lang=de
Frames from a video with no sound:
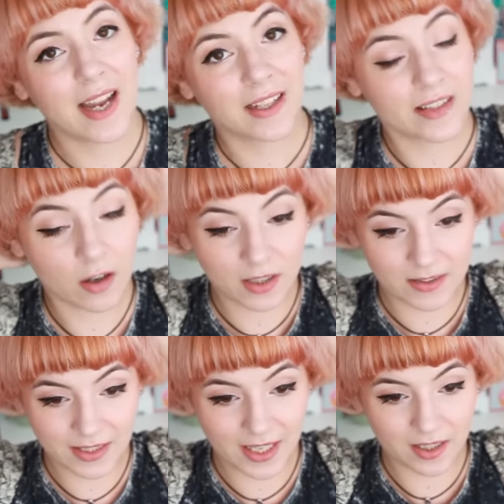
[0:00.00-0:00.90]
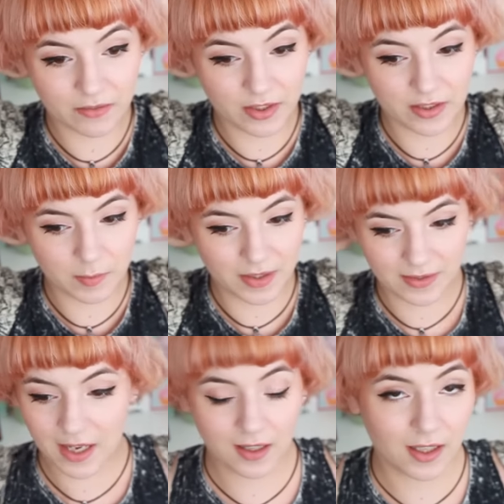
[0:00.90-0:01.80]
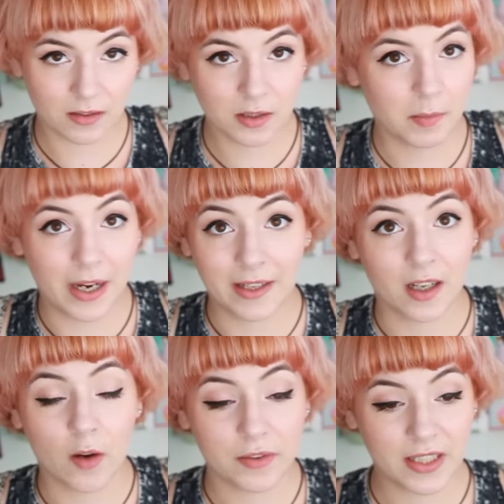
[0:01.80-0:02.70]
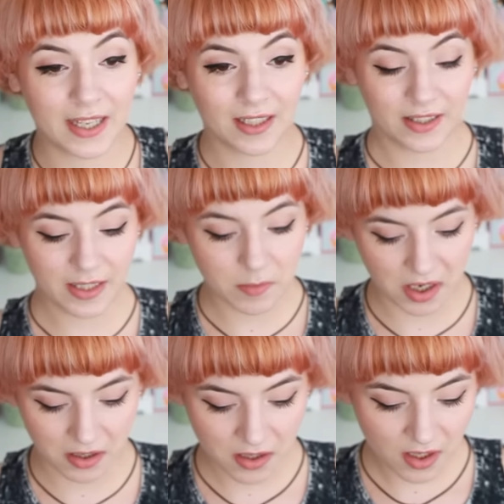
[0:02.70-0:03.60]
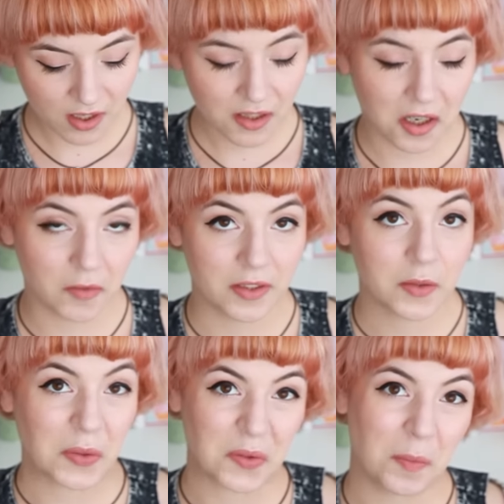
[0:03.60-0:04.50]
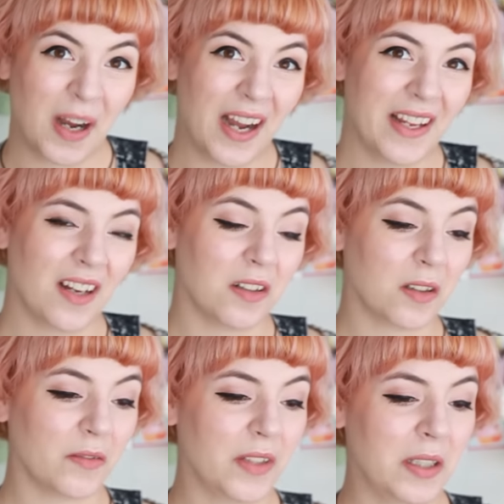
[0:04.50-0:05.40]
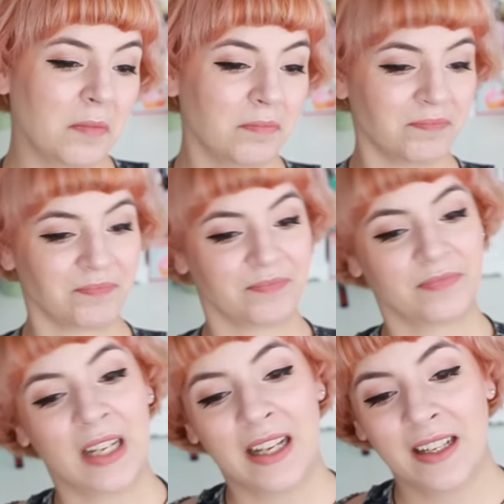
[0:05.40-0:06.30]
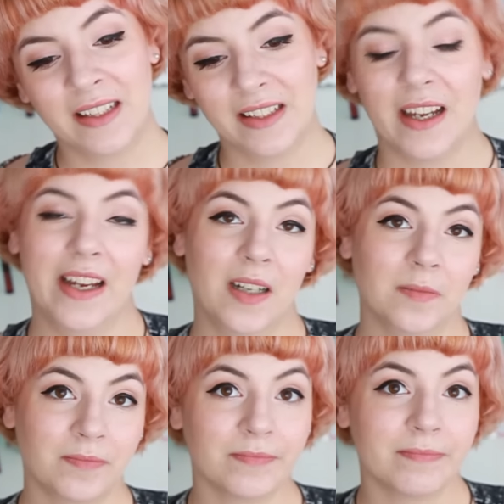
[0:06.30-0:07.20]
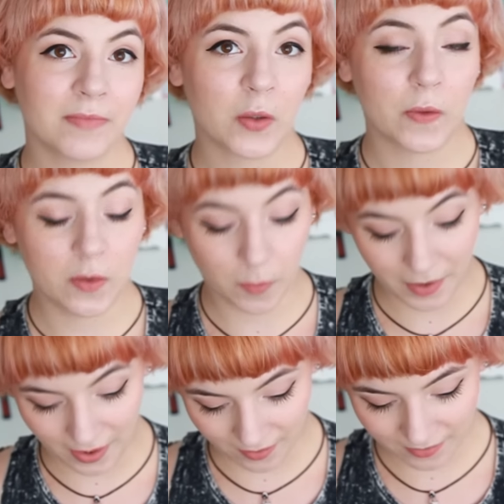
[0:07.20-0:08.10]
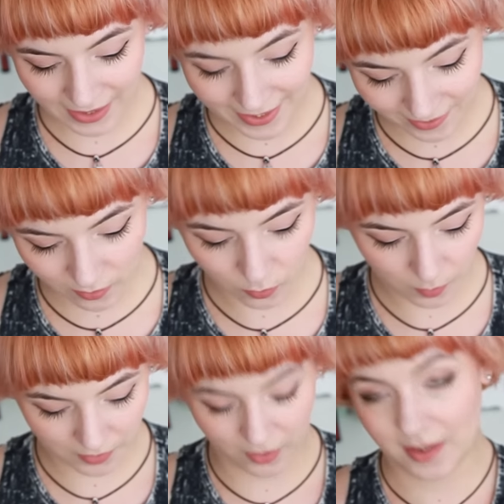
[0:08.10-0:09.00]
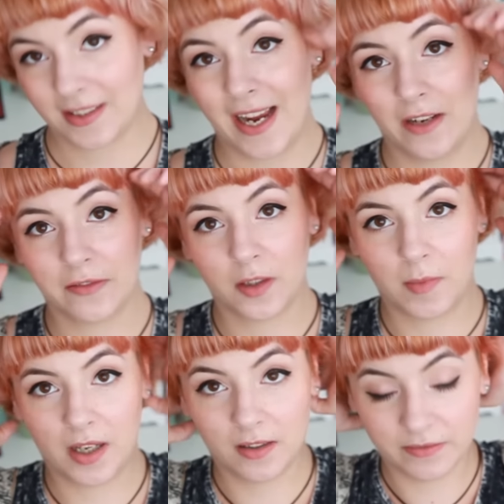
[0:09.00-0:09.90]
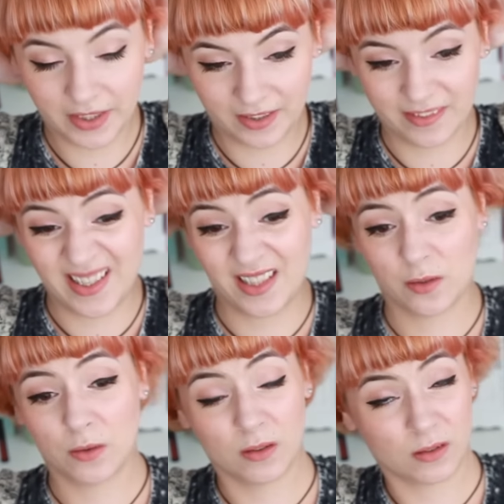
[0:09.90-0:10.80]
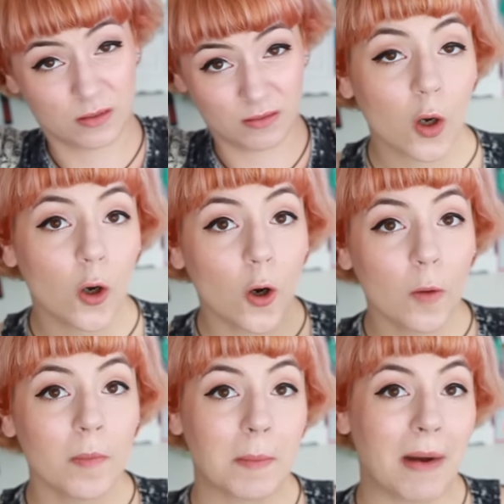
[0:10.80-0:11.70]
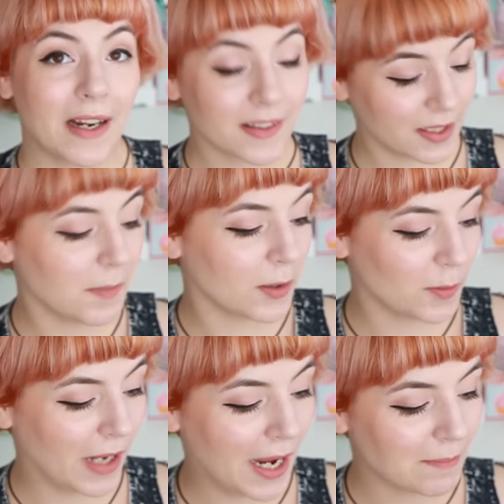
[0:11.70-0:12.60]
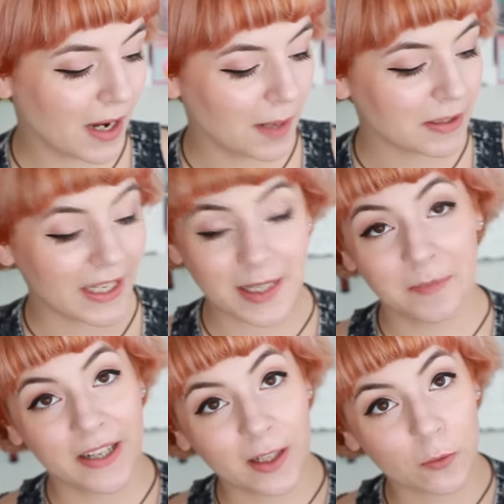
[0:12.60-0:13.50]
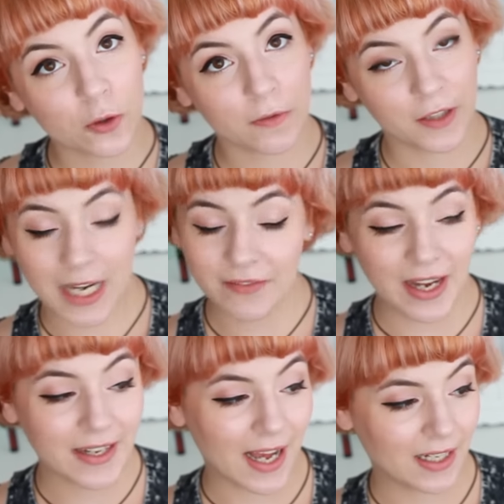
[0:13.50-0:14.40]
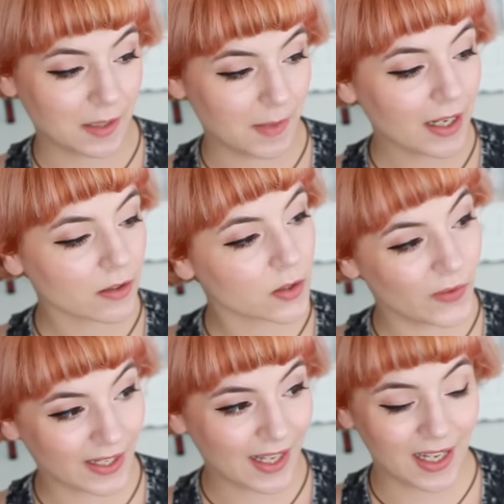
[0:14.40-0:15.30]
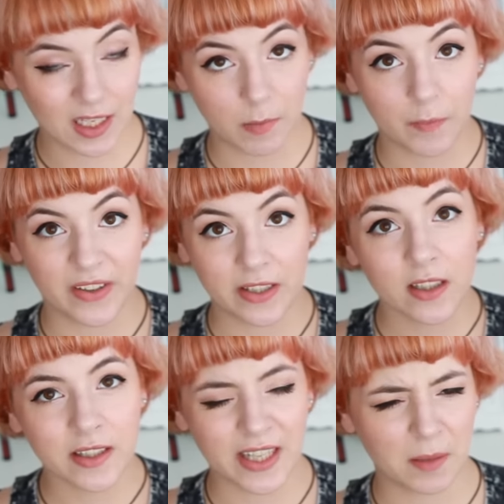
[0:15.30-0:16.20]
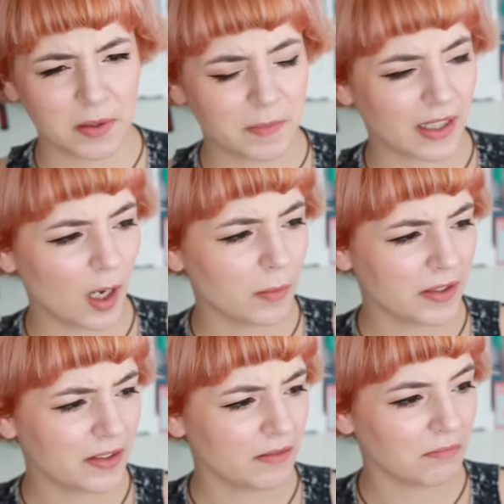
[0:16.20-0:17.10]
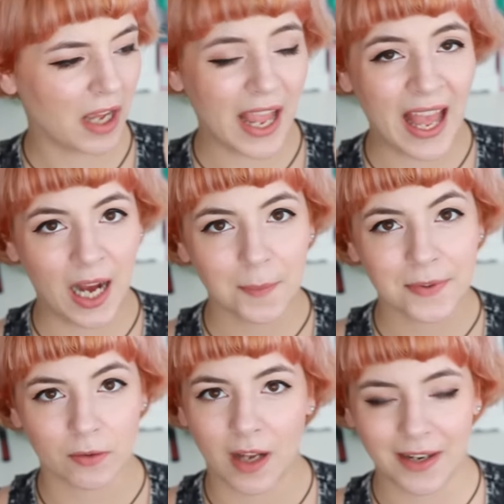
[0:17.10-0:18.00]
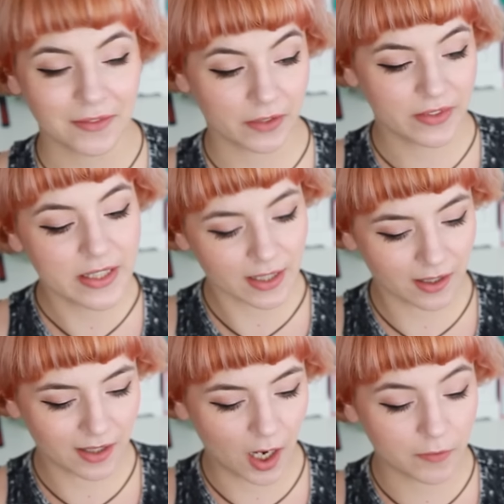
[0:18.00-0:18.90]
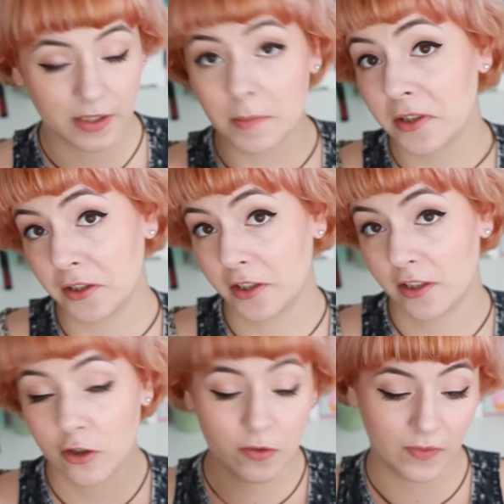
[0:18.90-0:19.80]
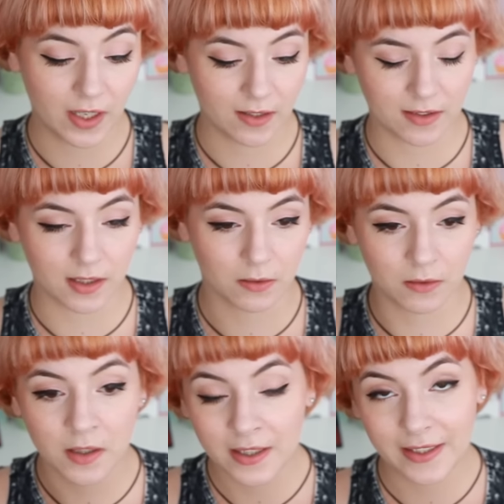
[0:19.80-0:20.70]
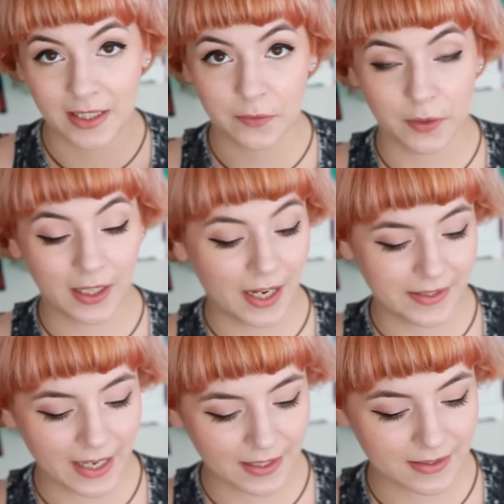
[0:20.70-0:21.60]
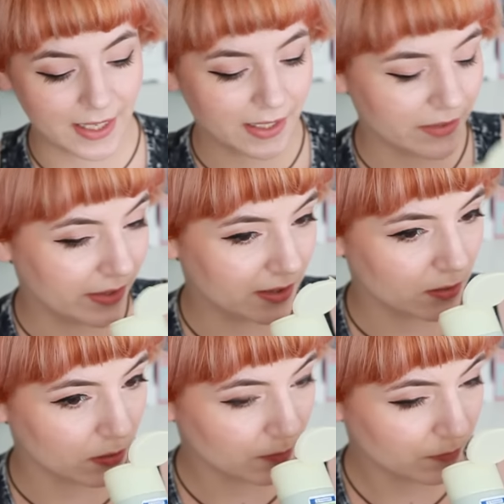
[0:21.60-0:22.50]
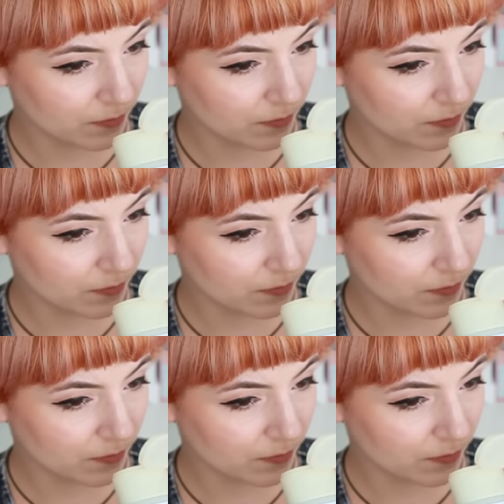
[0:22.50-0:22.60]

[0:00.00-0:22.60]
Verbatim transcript: eigentlich auch ganz gerne, wie ich es immer sage, also die beiden kaufe ich eigentlich immer, auch wenn Swiss Opar ja irgendwie, naja, Swissopar. Keine so besonders geile Firma wegen Nerzöl und so. Um im Badezimmer zu bleiben, habe ich eine Pflegedusche von Alverde alle gemacht und zwar Kardamom Vanille. Die habe ich mir, glaube ich, Herbst oder Anfang Winter gekauft. Limited Edition war das, also jetzt für die Kaltjahreszeit gewesen und